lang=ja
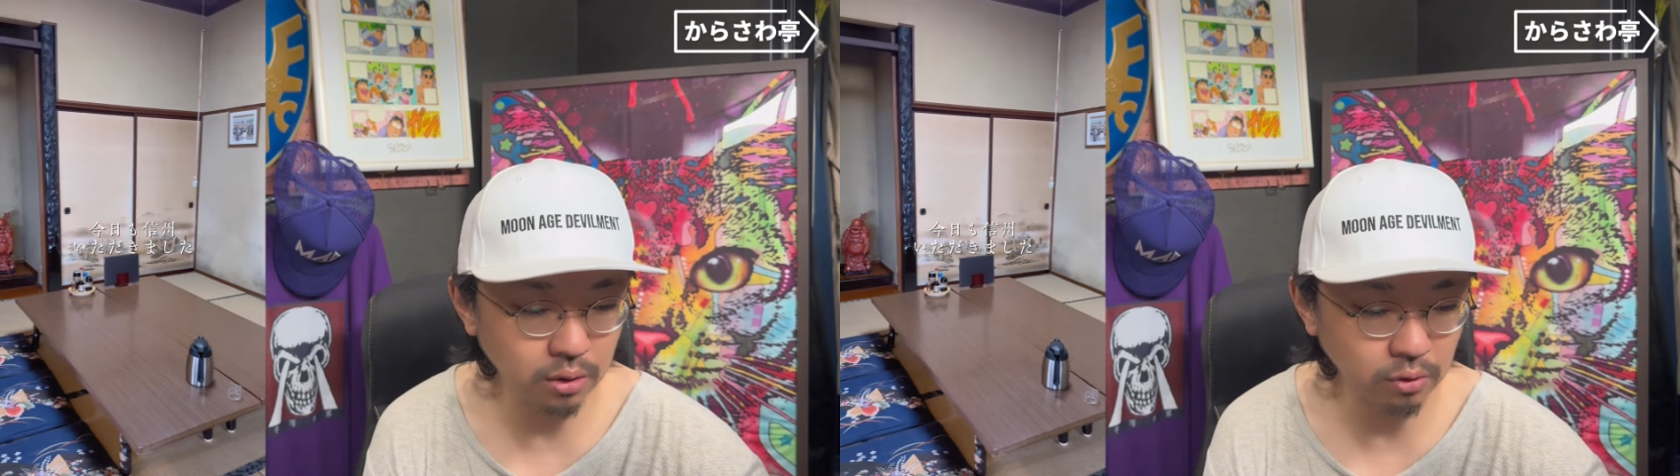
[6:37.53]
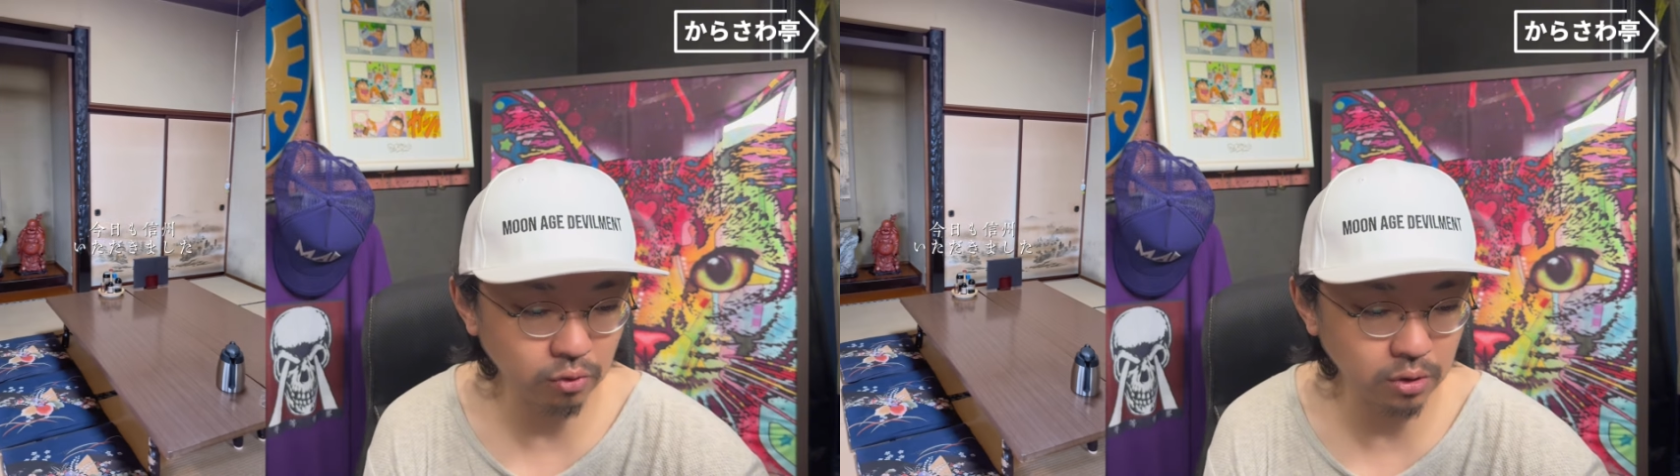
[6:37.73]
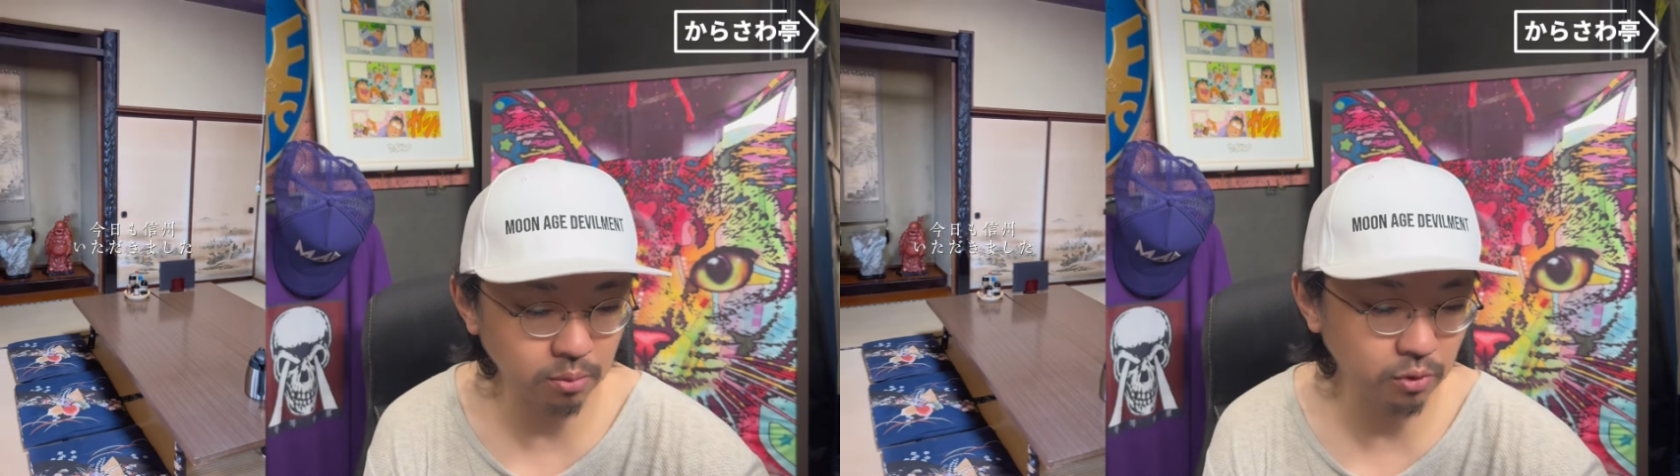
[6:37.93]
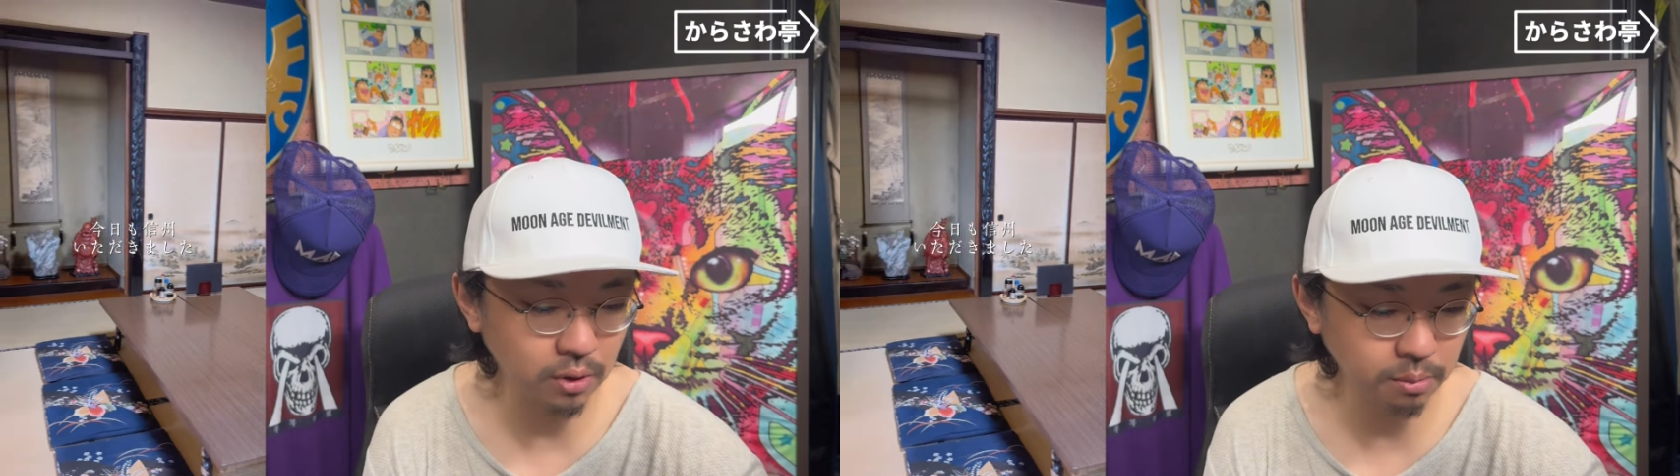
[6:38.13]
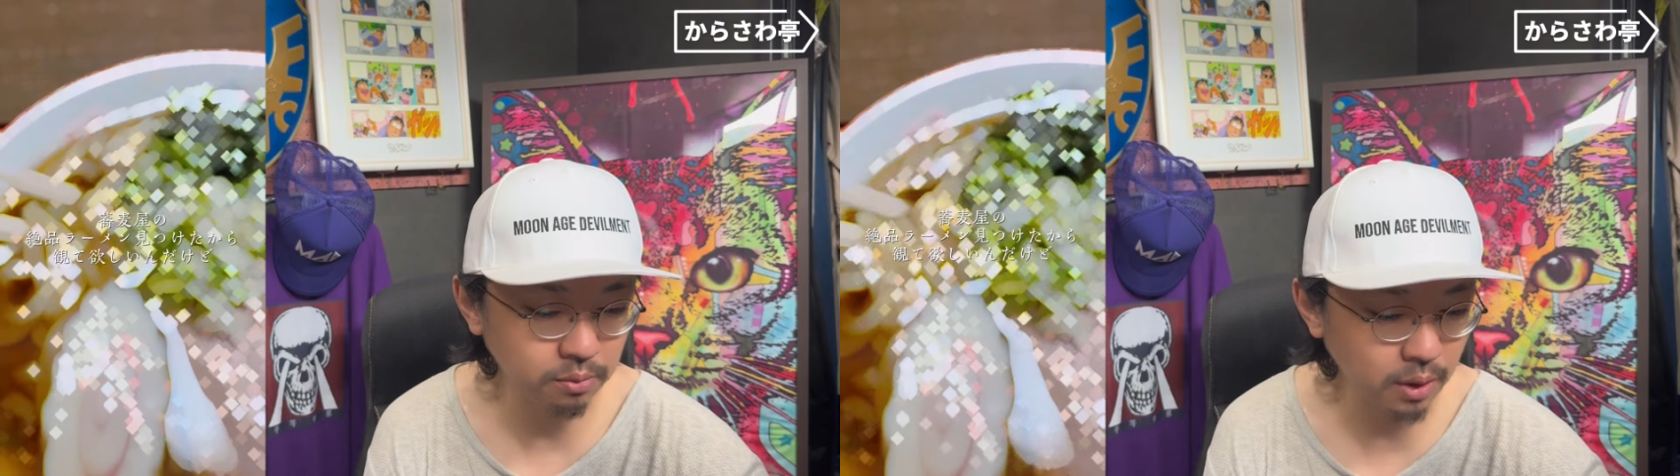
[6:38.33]
楽しむ
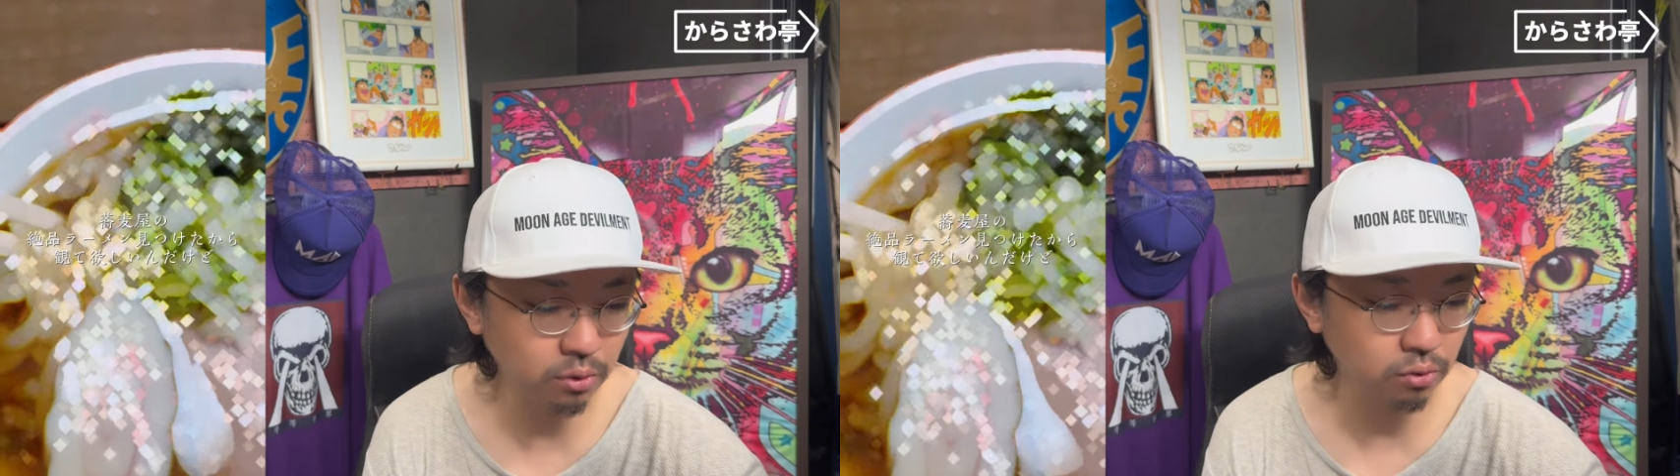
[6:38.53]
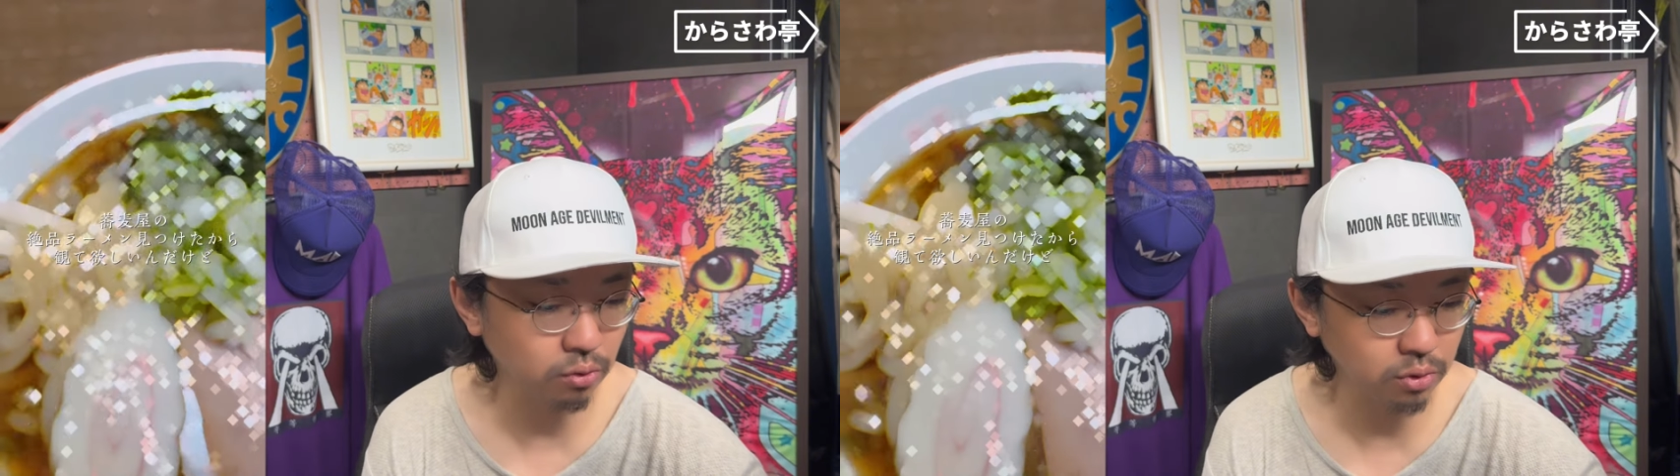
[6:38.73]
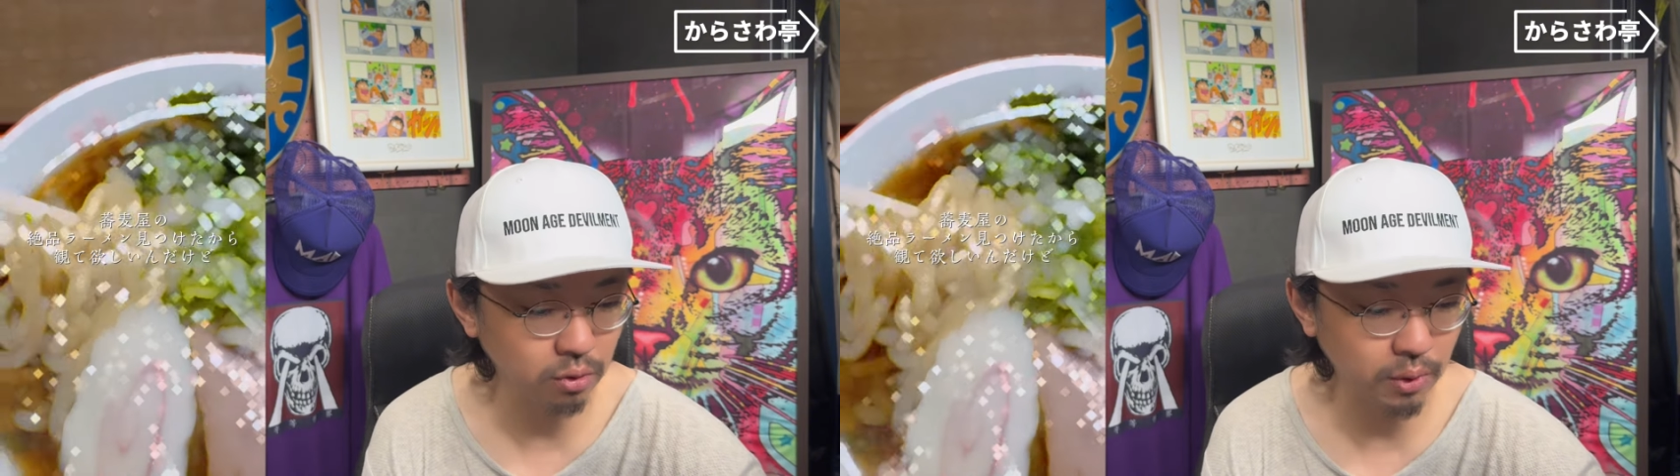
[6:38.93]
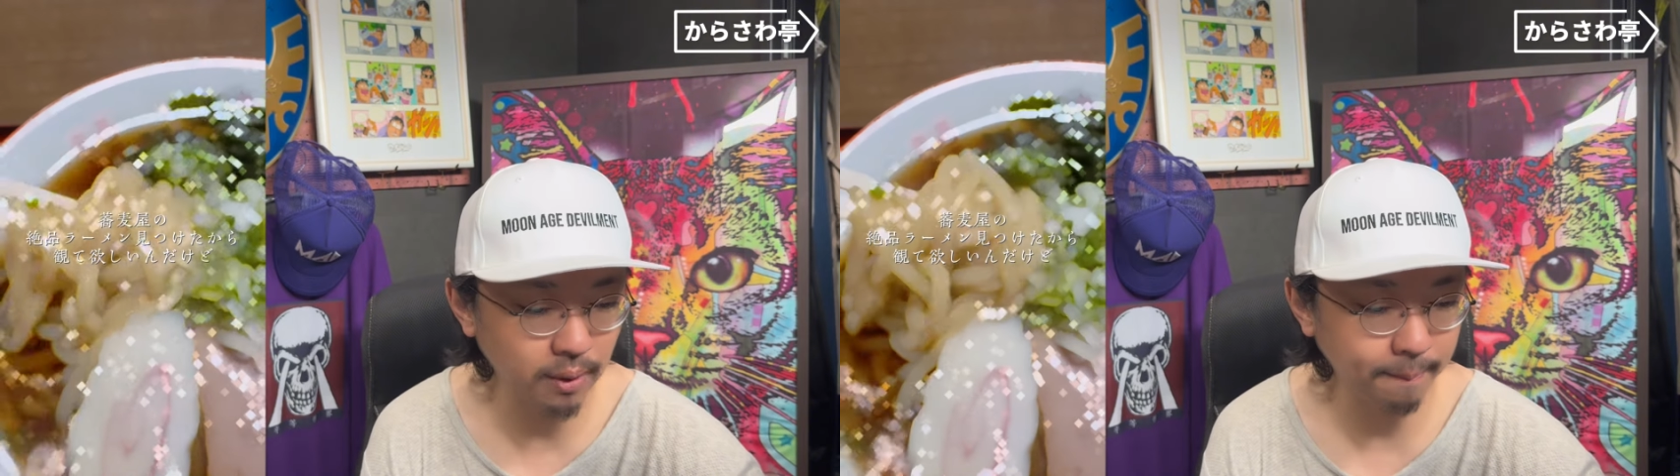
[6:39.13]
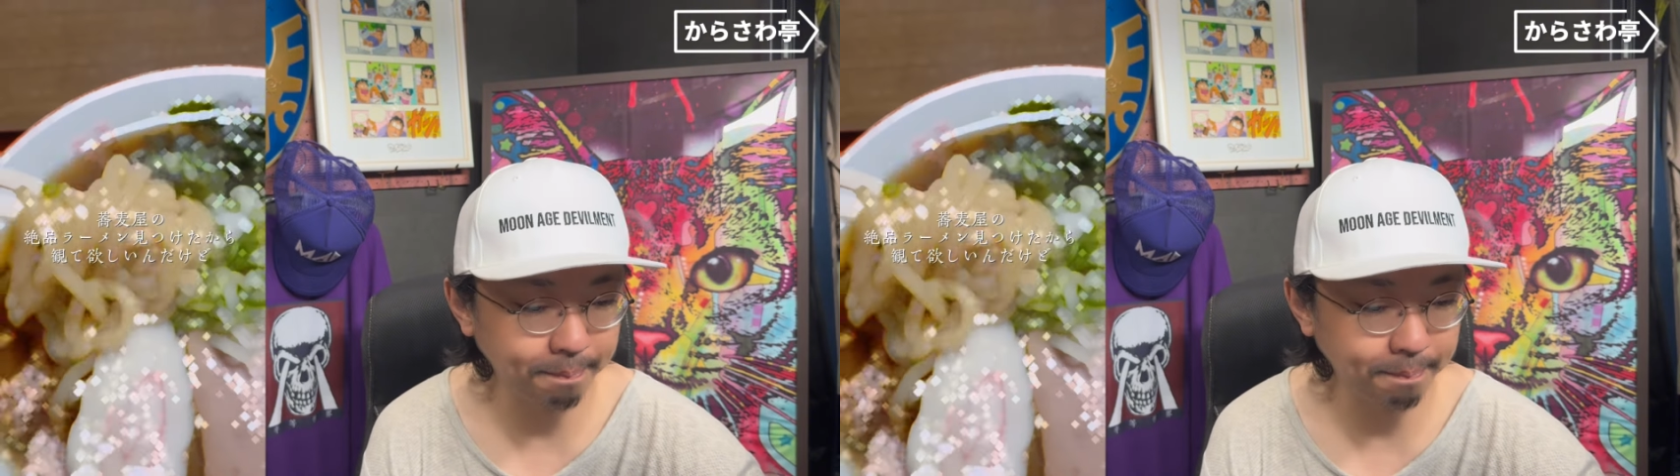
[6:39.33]
サブメニューとしては、